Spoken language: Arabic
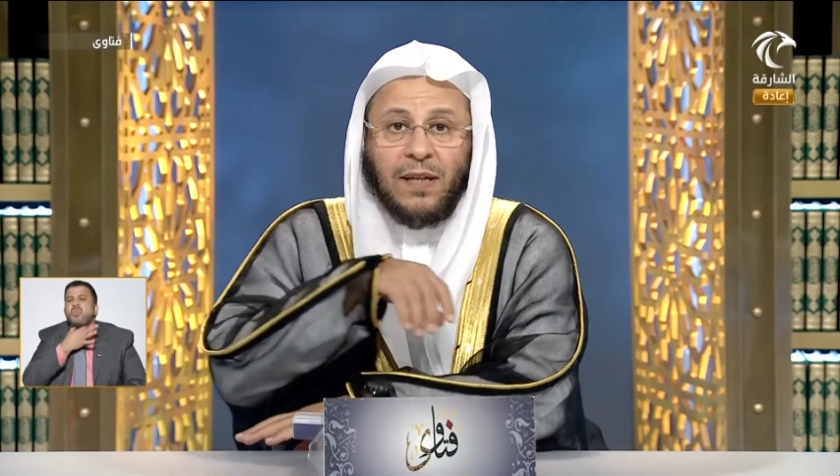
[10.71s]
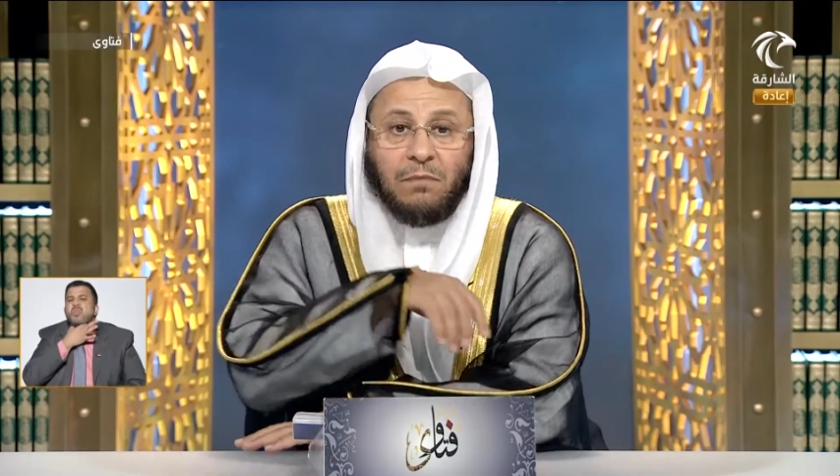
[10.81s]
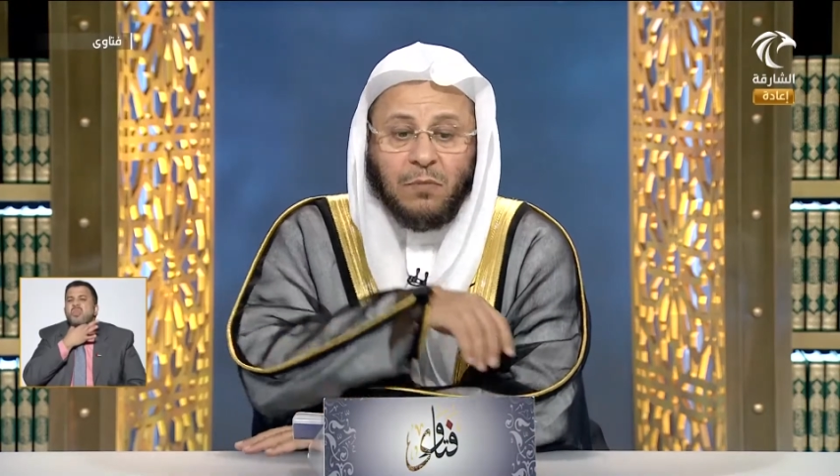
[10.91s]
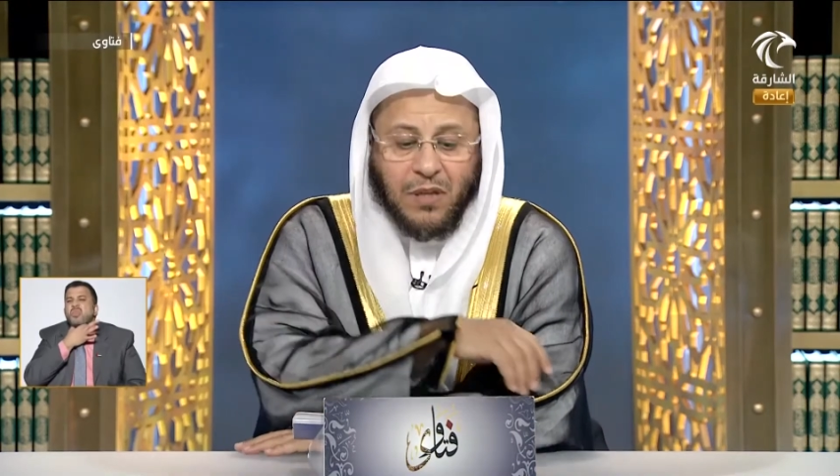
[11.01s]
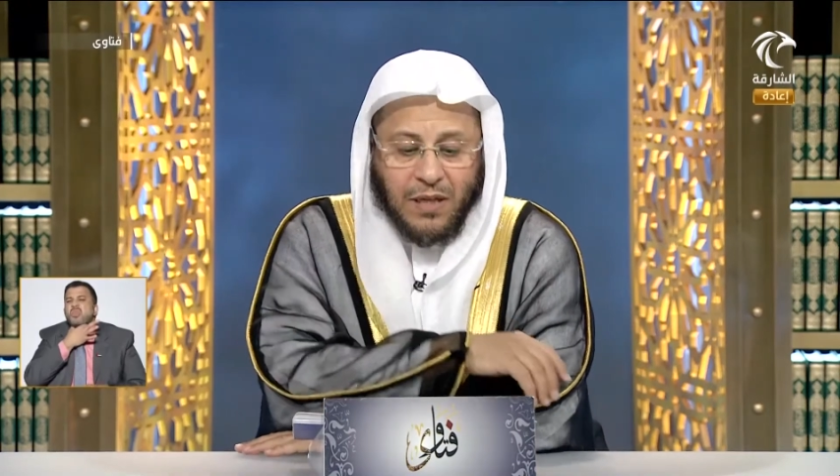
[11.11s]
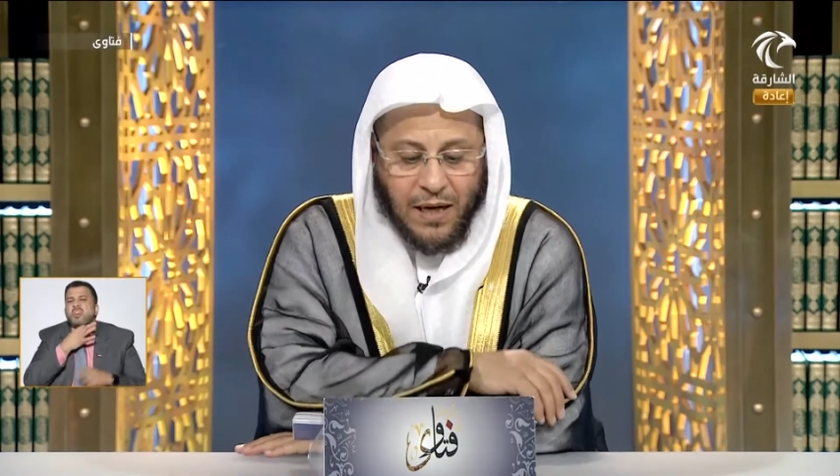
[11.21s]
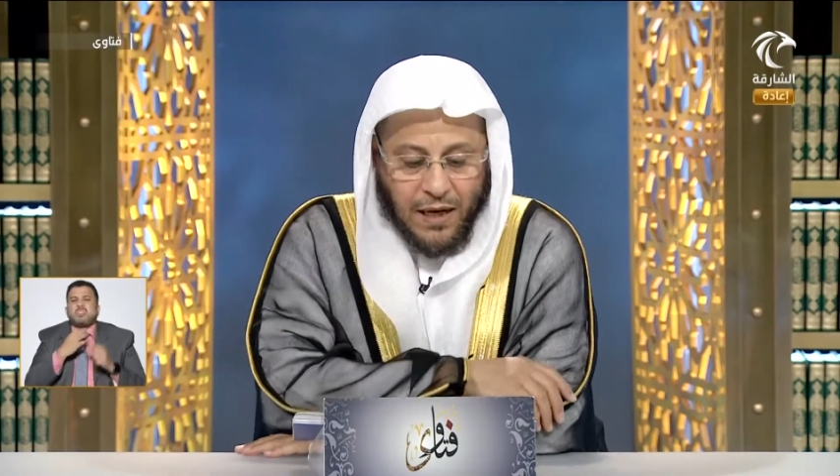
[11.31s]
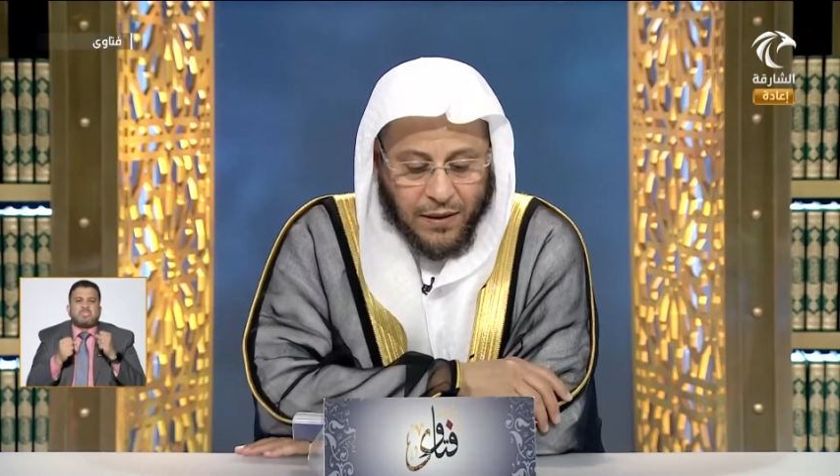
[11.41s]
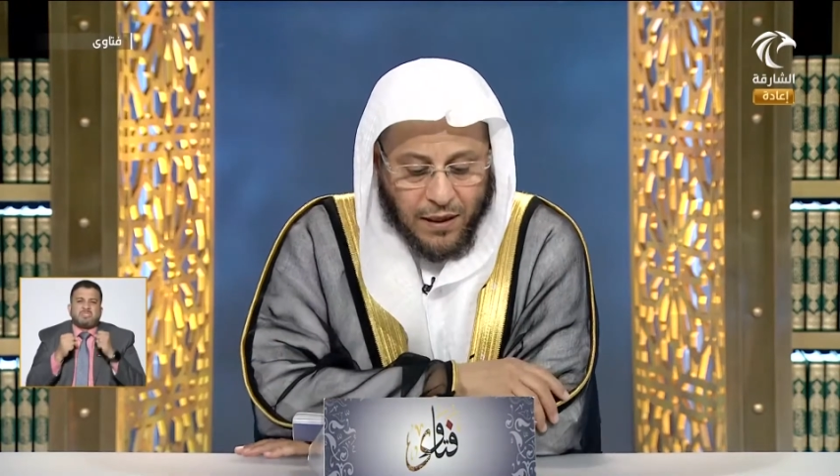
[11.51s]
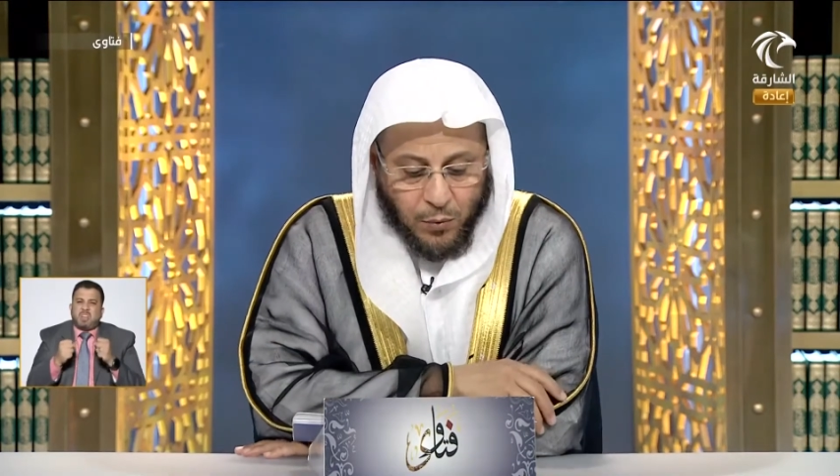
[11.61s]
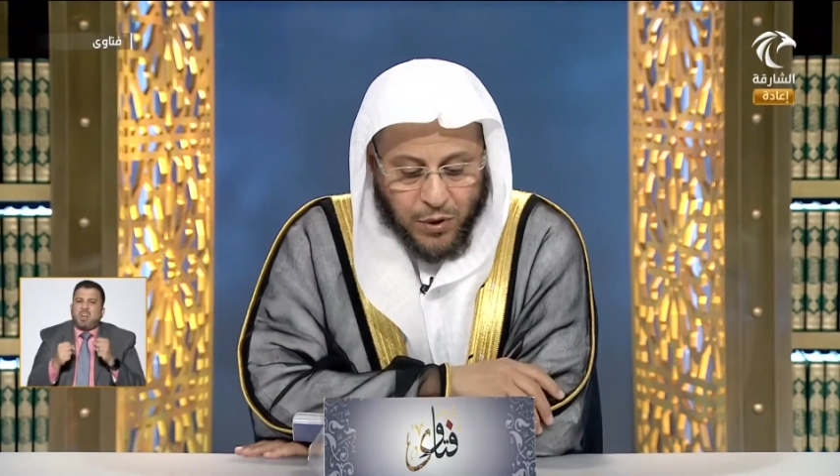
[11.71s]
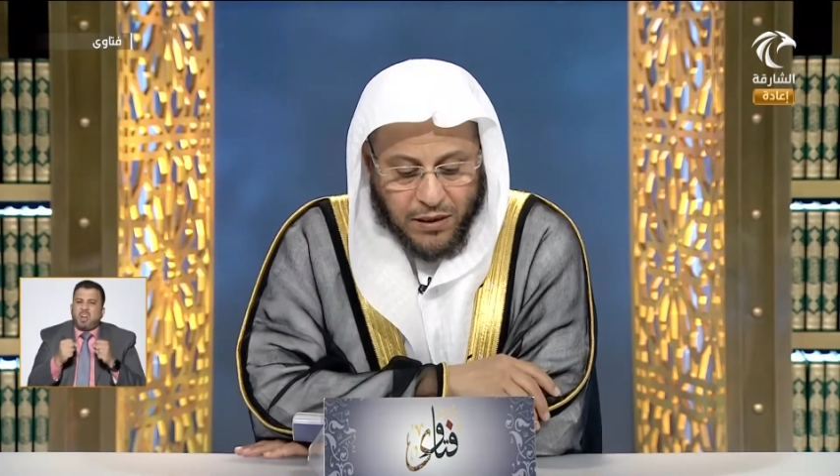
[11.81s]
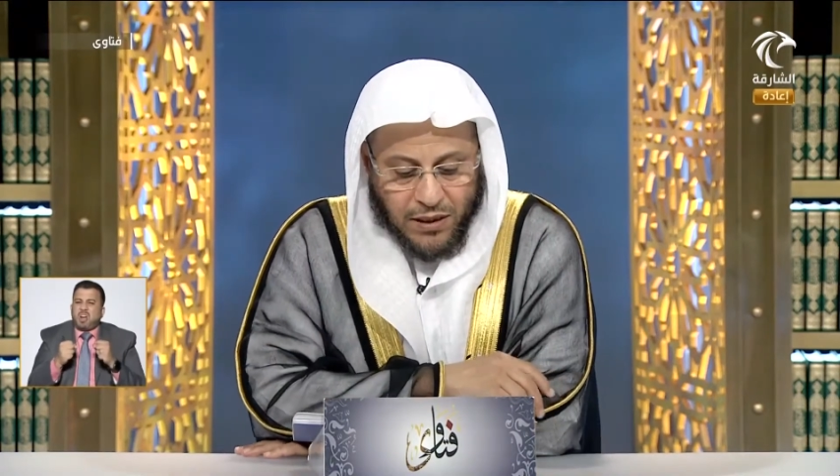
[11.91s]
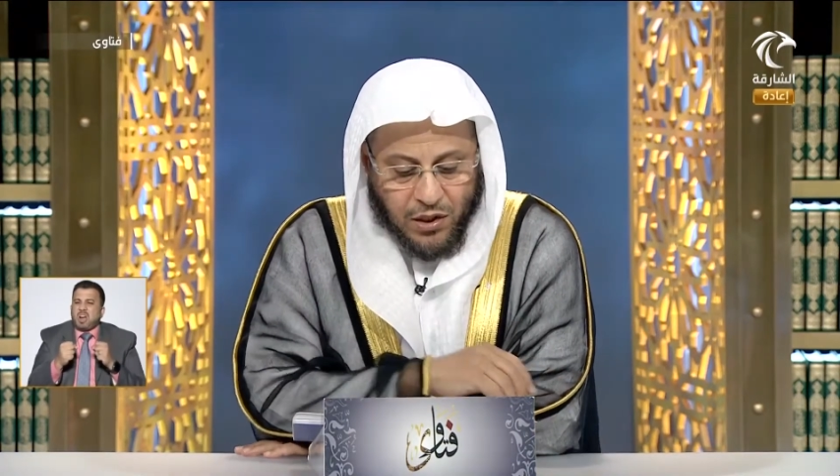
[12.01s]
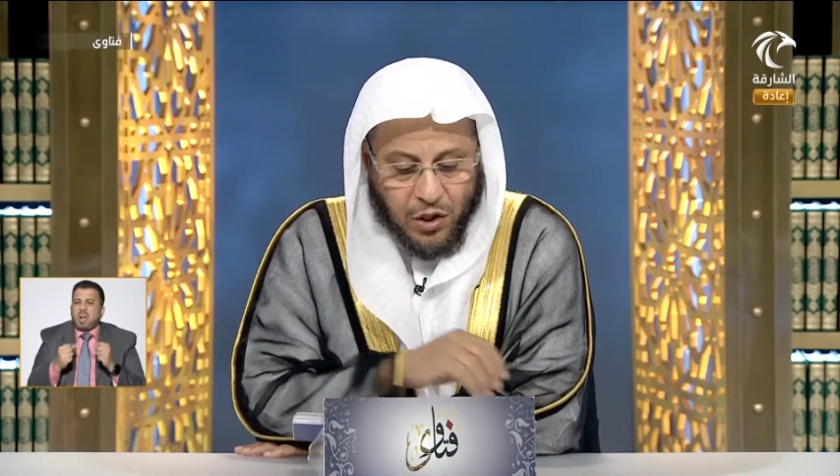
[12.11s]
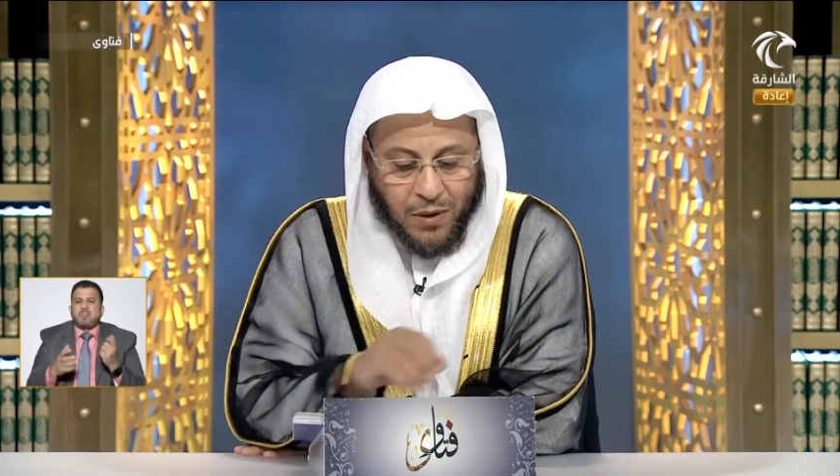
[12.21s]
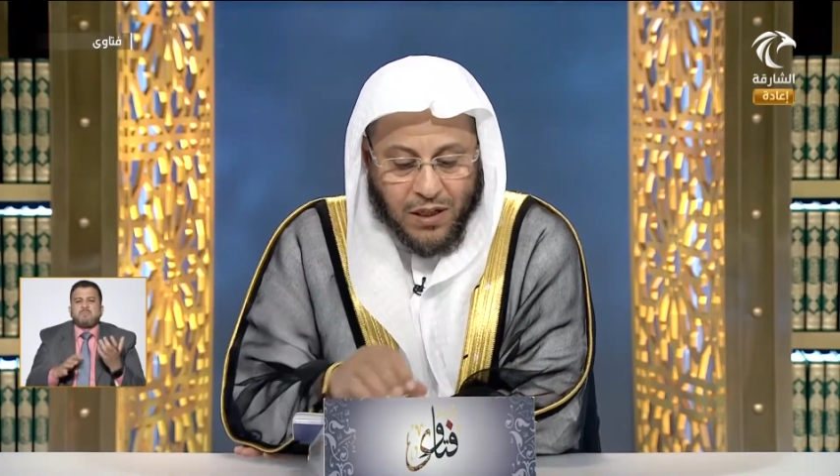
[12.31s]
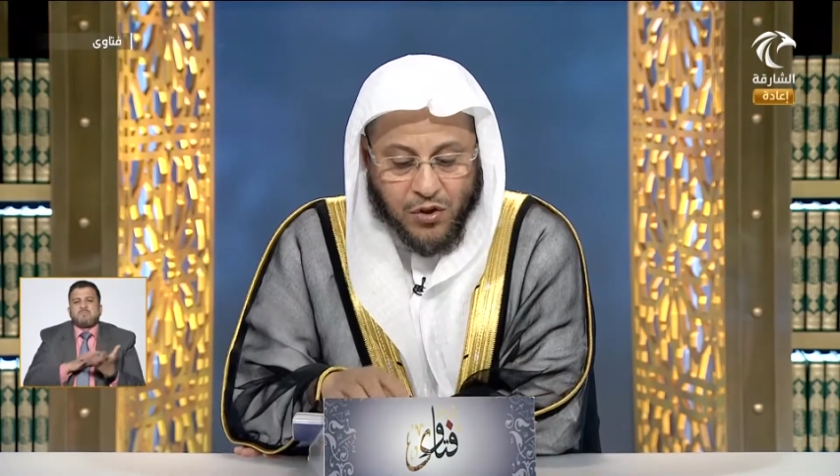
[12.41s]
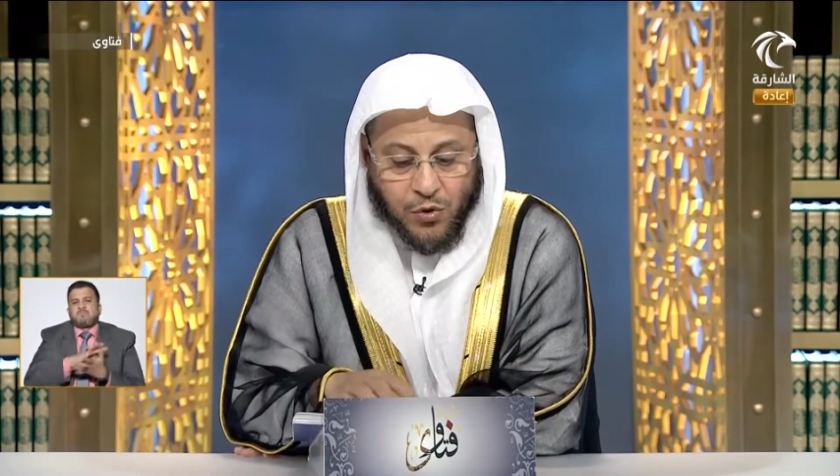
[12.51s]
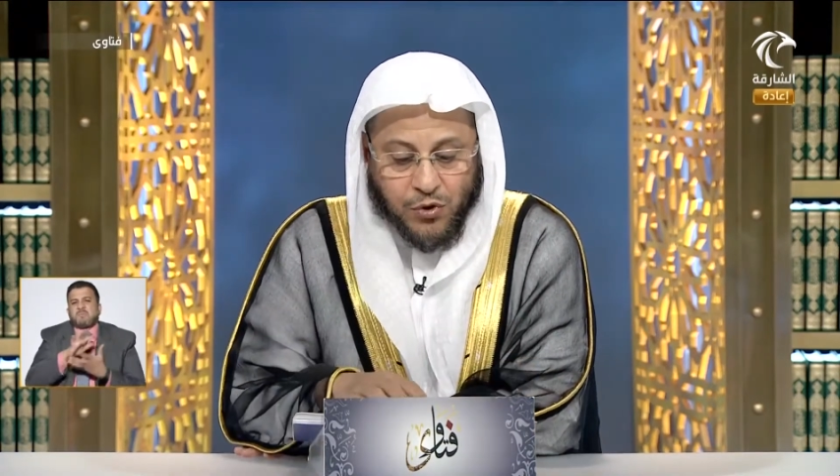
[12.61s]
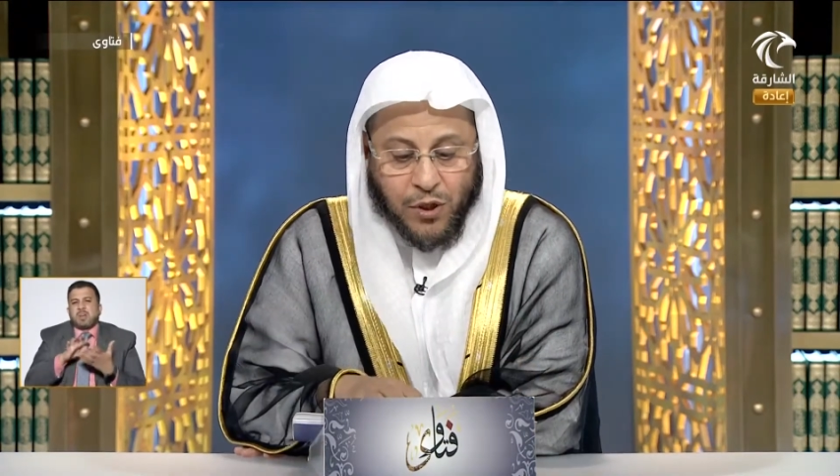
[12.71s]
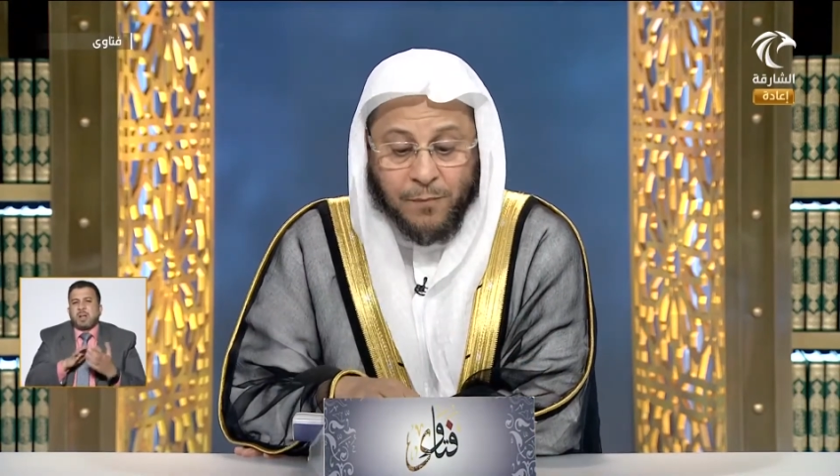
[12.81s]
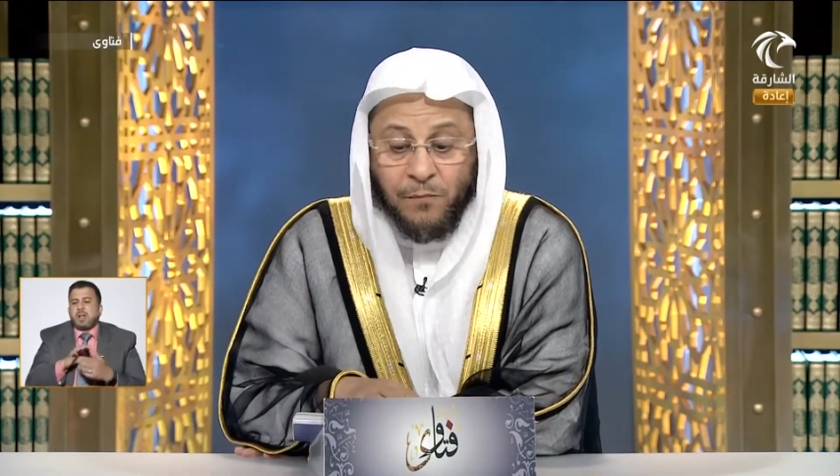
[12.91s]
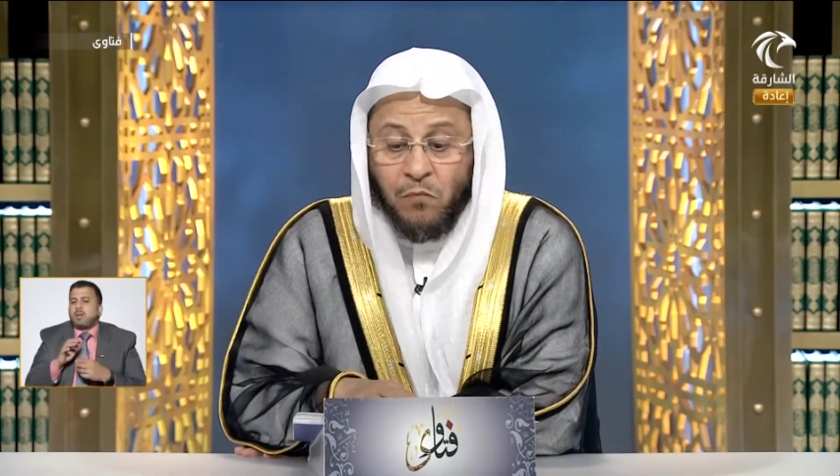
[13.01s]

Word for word: بمثل هذا وهي تكذب على زوجها